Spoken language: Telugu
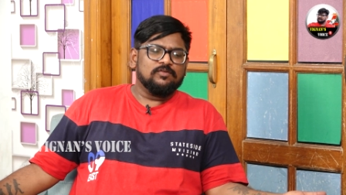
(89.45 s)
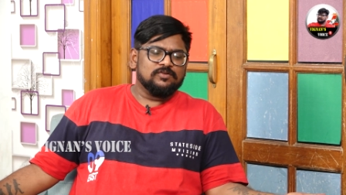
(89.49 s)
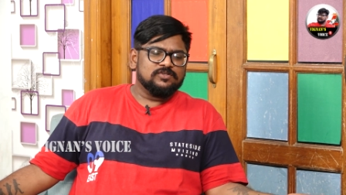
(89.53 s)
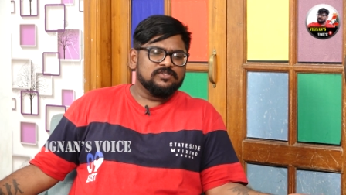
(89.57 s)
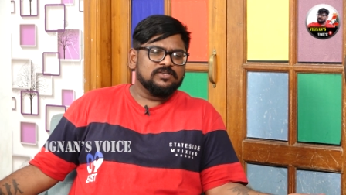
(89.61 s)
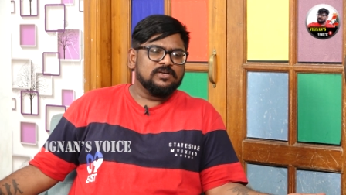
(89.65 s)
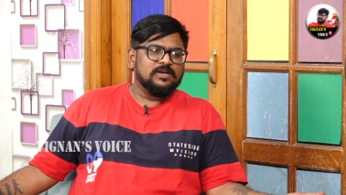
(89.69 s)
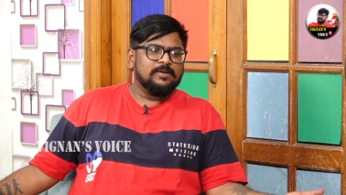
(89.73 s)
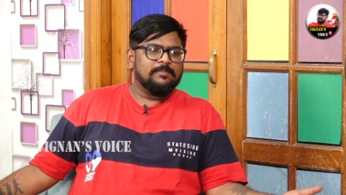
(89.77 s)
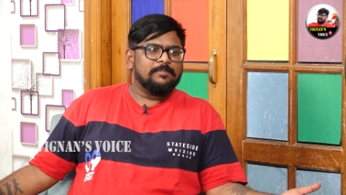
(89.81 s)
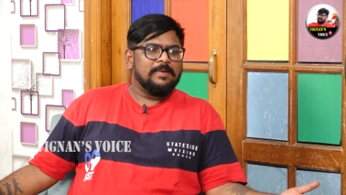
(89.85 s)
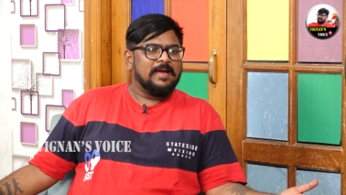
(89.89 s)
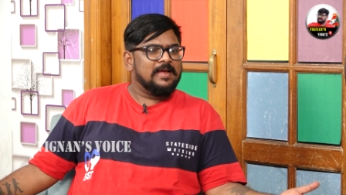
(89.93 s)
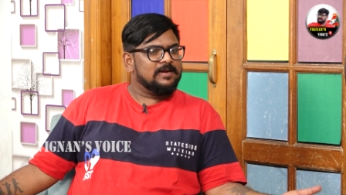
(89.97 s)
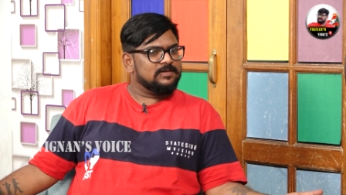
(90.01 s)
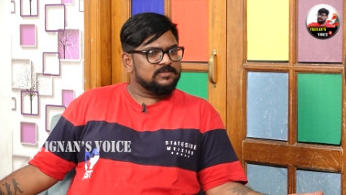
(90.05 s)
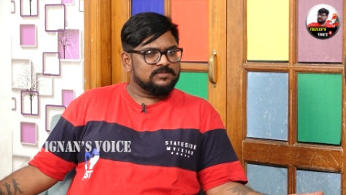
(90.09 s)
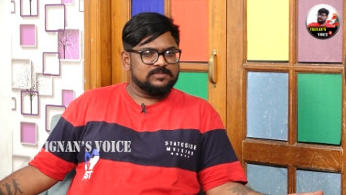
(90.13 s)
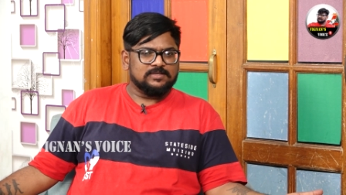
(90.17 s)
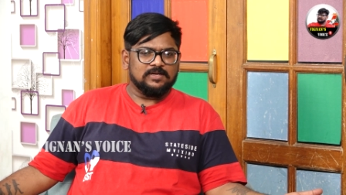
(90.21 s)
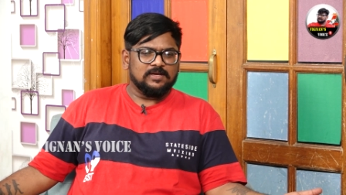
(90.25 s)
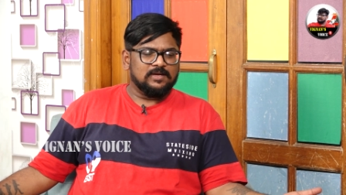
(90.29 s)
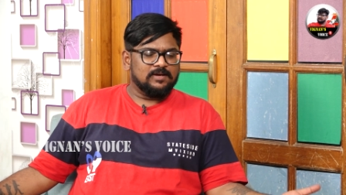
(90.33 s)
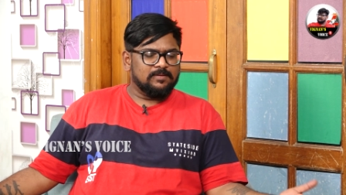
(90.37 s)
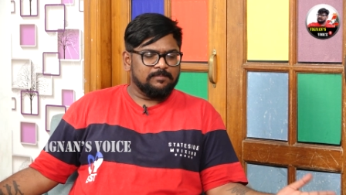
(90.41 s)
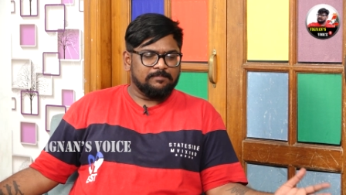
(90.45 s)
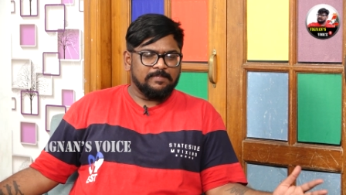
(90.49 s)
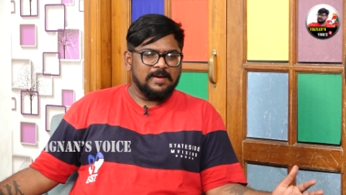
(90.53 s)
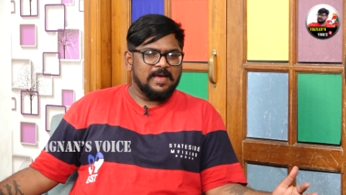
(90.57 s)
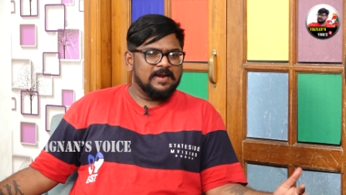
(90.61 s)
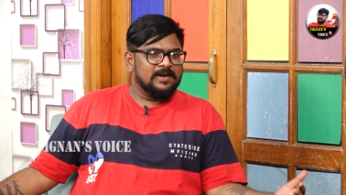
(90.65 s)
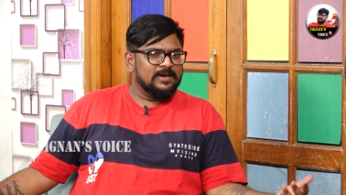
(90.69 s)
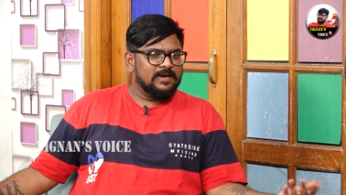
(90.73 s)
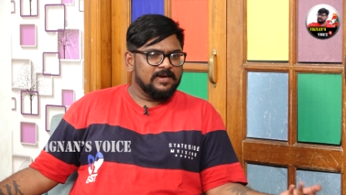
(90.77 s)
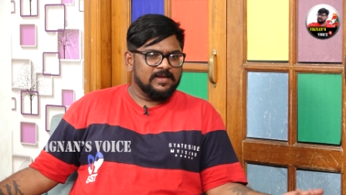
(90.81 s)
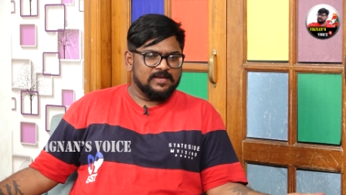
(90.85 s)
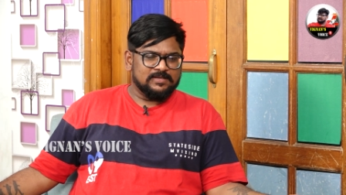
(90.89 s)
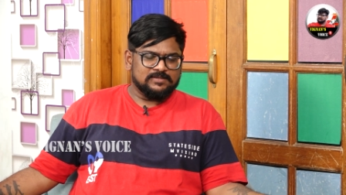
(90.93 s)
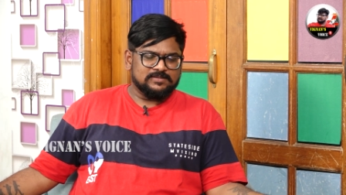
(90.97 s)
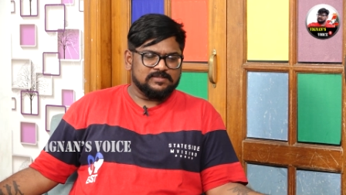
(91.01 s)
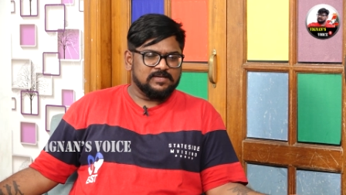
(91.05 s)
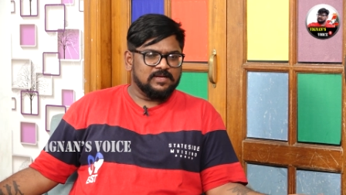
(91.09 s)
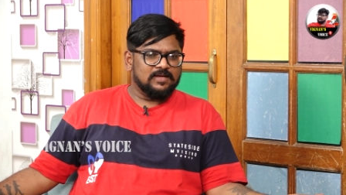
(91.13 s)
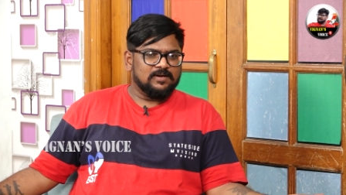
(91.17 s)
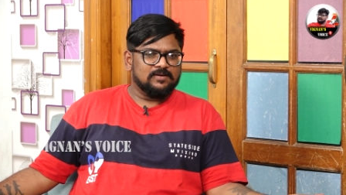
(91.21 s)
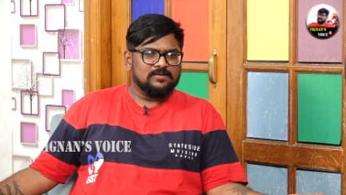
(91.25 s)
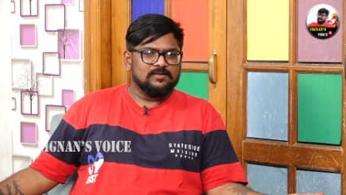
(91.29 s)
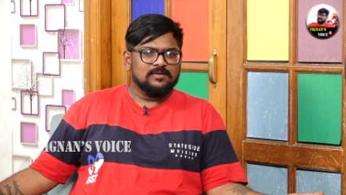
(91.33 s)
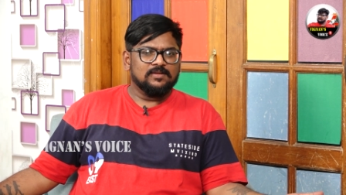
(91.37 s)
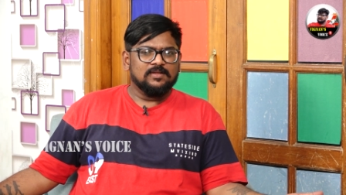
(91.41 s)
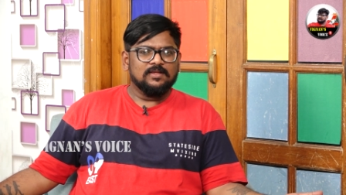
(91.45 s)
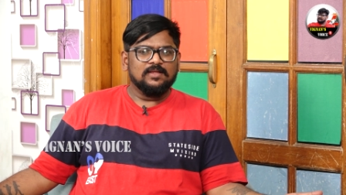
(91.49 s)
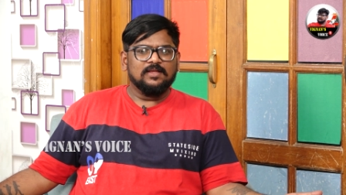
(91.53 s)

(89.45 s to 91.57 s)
వచ్చిన ప్యాన్ స్టార్ ప్యాన్ ఇండియా స్టార్